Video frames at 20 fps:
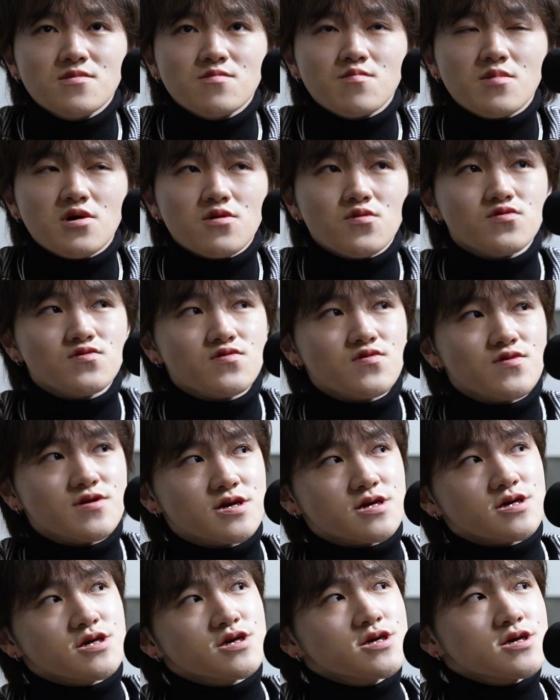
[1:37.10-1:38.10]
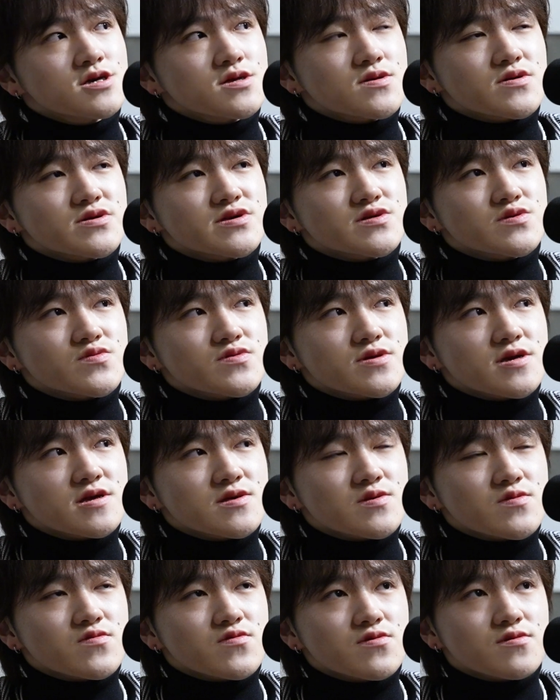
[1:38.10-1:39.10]
まあ、本当に何でしょうね
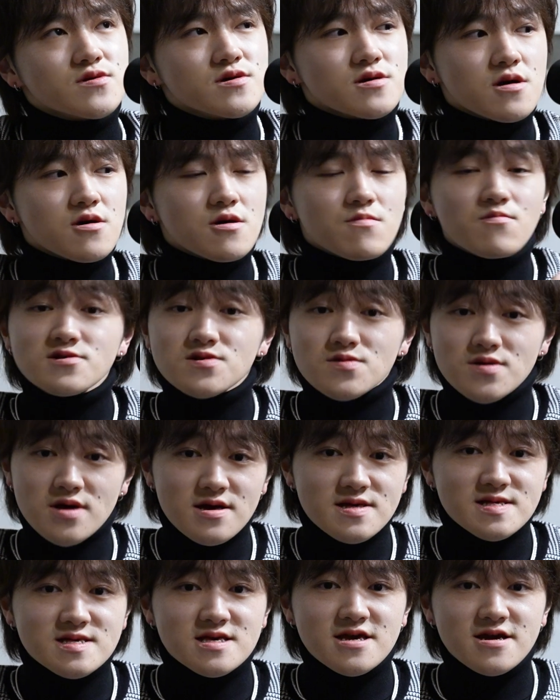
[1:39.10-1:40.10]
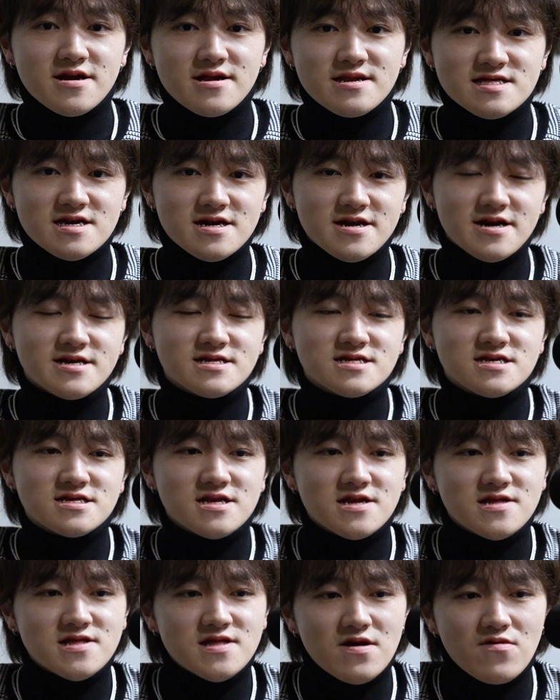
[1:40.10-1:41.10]
そのもちろん学生から社会人に
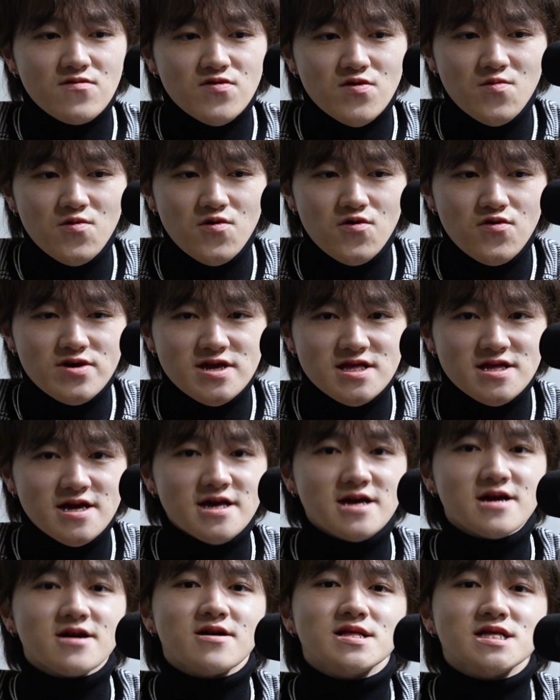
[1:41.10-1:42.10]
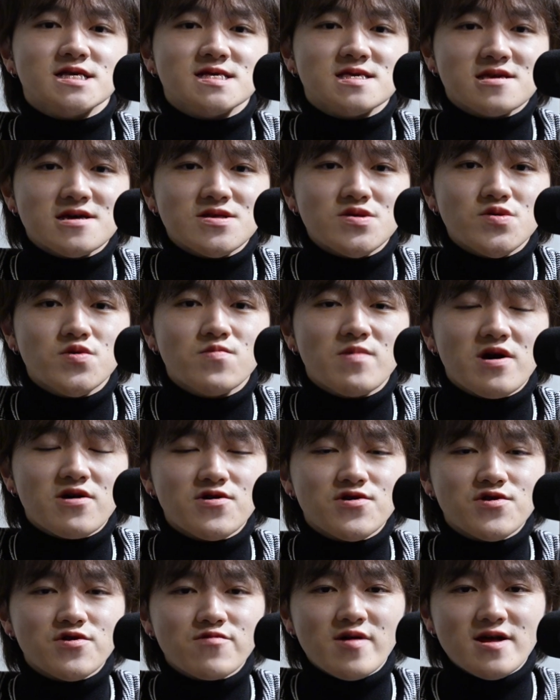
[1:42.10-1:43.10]
なったことも大きな変化ですけど、まあ、
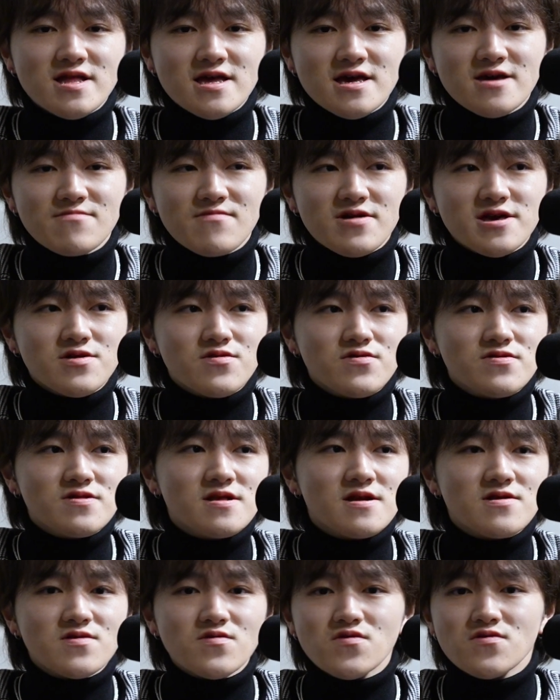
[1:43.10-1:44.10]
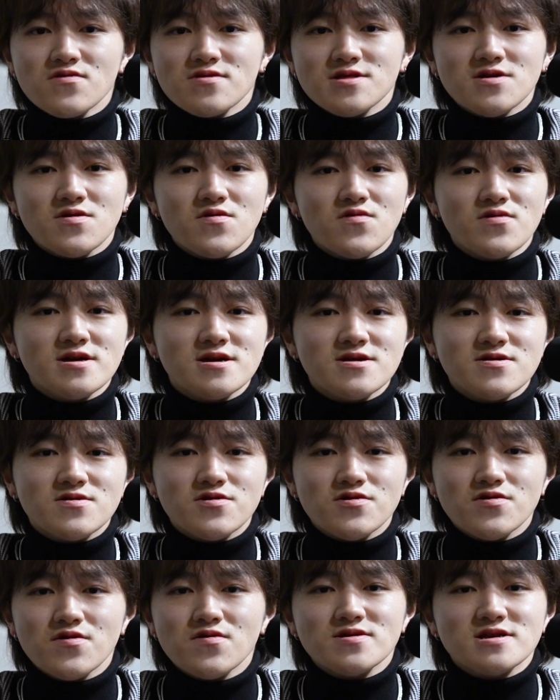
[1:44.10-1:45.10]
車で、まあ、いろんなところにこう行
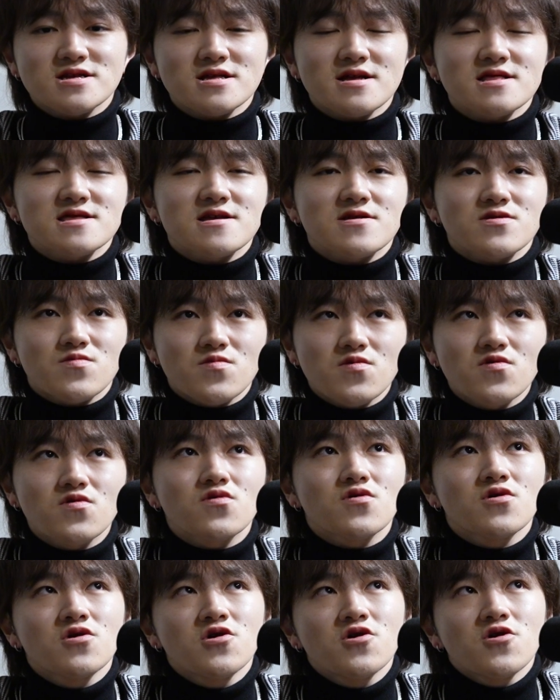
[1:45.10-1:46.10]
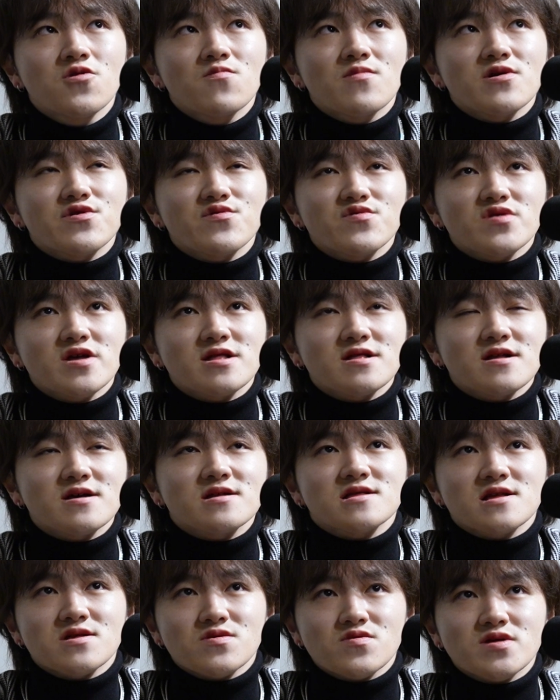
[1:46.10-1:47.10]
くようになったのも、まあ、去年だっ
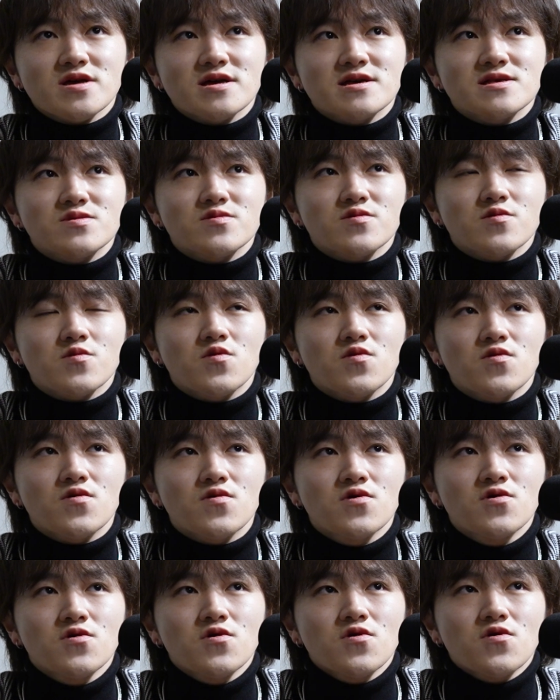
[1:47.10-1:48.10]
たのでそういうこ